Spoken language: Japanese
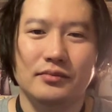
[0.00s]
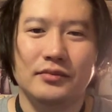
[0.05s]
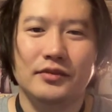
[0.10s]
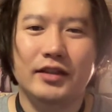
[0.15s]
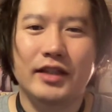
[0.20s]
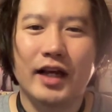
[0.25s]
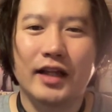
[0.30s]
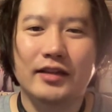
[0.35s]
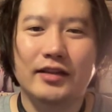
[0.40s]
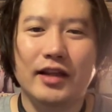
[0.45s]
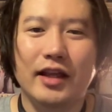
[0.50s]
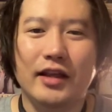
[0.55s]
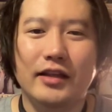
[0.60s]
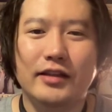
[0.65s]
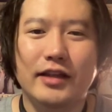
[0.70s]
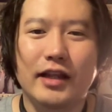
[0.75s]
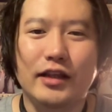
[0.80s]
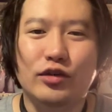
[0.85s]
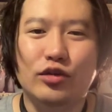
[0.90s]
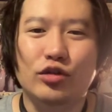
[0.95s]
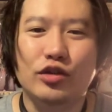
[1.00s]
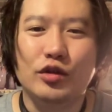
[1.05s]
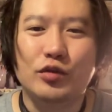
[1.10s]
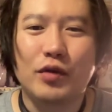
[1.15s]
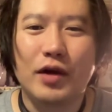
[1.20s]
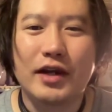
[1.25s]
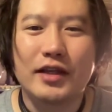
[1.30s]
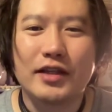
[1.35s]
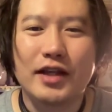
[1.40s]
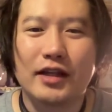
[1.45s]
だって、ネットで
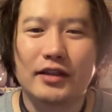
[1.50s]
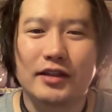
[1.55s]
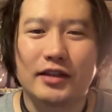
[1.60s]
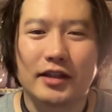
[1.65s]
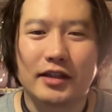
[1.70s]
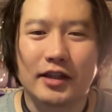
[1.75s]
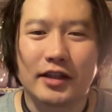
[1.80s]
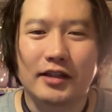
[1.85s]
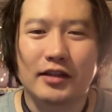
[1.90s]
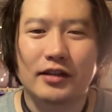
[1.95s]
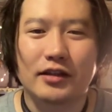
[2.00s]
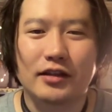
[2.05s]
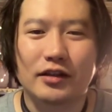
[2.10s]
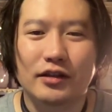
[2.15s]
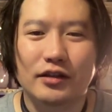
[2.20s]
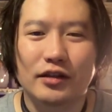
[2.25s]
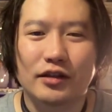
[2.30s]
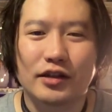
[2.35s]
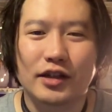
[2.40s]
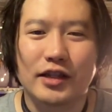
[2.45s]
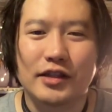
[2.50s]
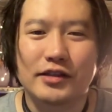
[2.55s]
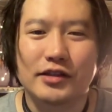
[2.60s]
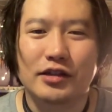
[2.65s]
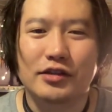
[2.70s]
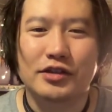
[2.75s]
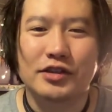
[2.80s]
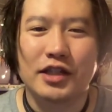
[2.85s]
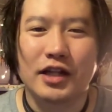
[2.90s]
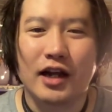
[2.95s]
ファイヤーって出て、検
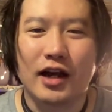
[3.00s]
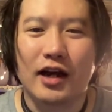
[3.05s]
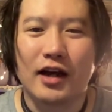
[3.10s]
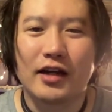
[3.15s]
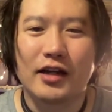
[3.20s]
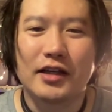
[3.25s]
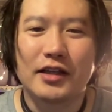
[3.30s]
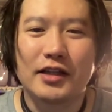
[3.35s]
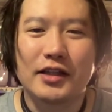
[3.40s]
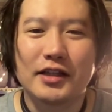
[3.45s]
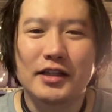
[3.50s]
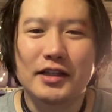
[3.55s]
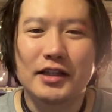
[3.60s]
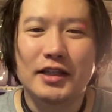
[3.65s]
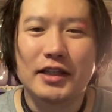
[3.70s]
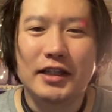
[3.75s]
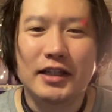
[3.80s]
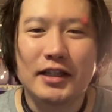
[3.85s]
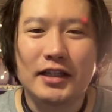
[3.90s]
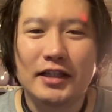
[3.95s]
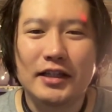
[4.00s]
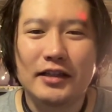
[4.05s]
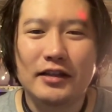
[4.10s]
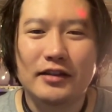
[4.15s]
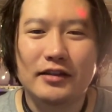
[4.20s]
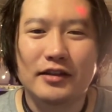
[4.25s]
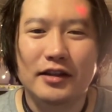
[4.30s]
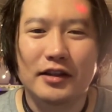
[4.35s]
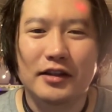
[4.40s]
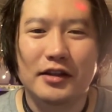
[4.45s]
索したら、
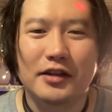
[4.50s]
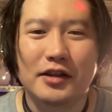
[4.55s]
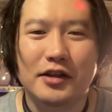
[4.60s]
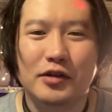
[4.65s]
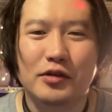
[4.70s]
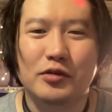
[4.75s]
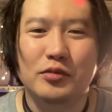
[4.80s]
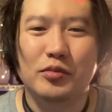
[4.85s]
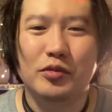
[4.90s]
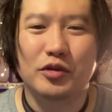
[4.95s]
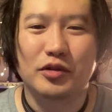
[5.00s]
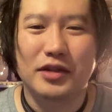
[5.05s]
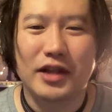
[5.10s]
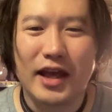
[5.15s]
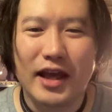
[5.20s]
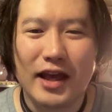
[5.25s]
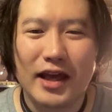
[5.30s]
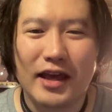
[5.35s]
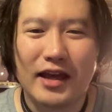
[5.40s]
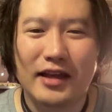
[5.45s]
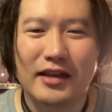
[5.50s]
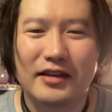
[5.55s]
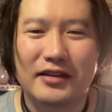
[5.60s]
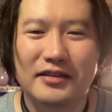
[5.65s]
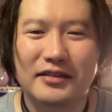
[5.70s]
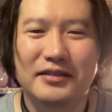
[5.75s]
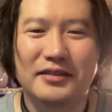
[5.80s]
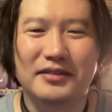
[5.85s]
火って出てくるもんね。